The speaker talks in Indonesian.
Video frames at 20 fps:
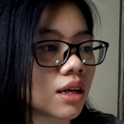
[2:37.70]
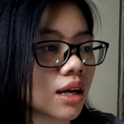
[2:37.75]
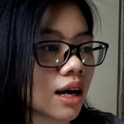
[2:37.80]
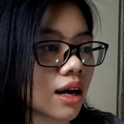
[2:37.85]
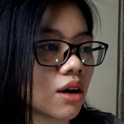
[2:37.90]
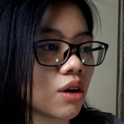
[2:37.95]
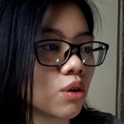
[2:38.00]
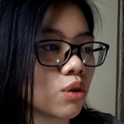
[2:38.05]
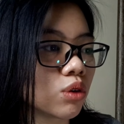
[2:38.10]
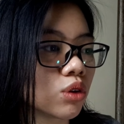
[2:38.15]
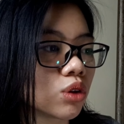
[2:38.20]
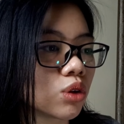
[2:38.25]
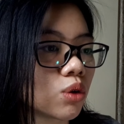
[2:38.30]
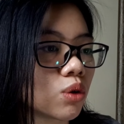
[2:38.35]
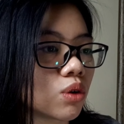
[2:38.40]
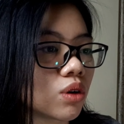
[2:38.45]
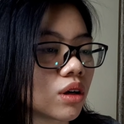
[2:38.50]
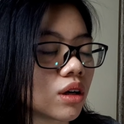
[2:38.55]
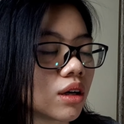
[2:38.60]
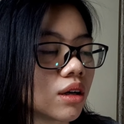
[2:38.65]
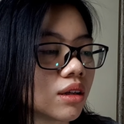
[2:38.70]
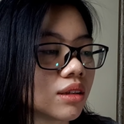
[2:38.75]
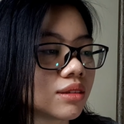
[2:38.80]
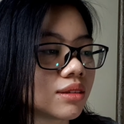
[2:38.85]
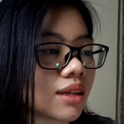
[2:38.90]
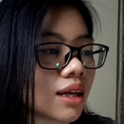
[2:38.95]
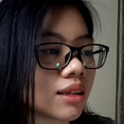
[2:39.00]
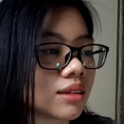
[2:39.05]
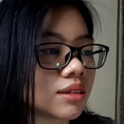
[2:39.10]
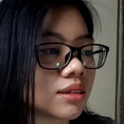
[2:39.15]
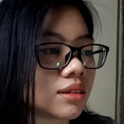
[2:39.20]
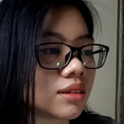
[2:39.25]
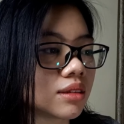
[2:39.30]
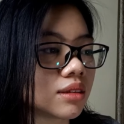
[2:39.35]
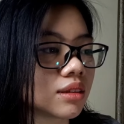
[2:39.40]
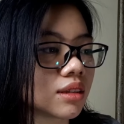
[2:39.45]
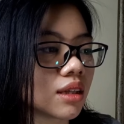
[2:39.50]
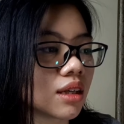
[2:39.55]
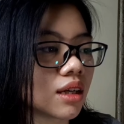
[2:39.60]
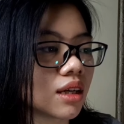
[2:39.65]
Nah, untuk
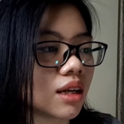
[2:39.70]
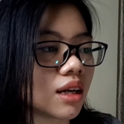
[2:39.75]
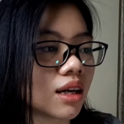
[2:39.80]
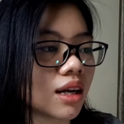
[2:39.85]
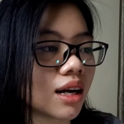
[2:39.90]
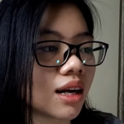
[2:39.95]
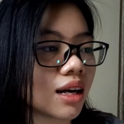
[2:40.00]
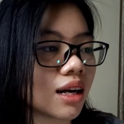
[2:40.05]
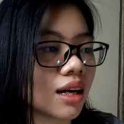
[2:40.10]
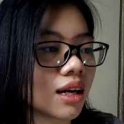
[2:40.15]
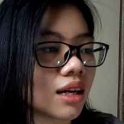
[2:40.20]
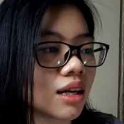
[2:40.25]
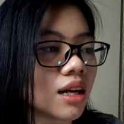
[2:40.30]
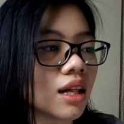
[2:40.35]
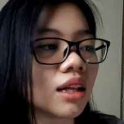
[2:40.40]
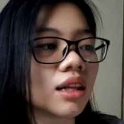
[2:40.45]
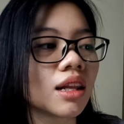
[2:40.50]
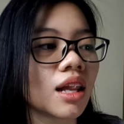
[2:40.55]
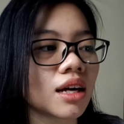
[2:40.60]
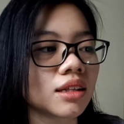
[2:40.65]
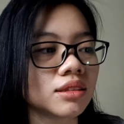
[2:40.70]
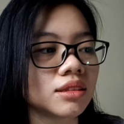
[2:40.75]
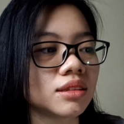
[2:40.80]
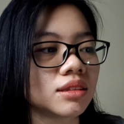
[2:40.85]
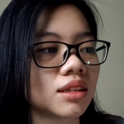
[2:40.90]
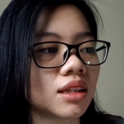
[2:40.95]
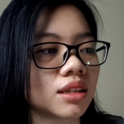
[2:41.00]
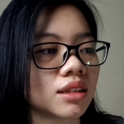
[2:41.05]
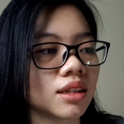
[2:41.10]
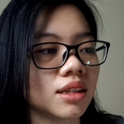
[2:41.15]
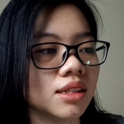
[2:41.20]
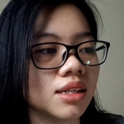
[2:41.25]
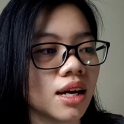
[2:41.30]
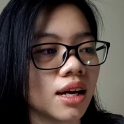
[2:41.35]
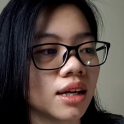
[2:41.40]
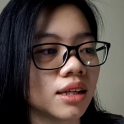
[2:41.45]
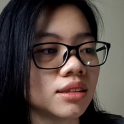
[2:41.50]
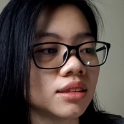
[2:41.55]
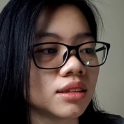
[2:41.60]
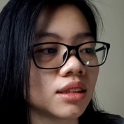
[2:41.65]
stats the last 30
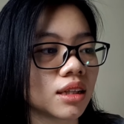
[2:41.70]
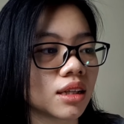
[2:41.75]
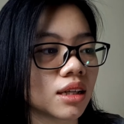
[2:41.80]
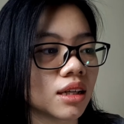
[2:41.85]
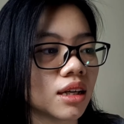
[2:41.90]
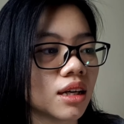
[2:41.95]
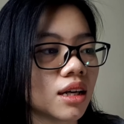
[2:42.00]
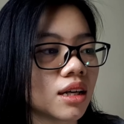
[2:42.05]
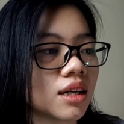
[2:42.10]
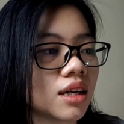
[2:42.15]
days-nya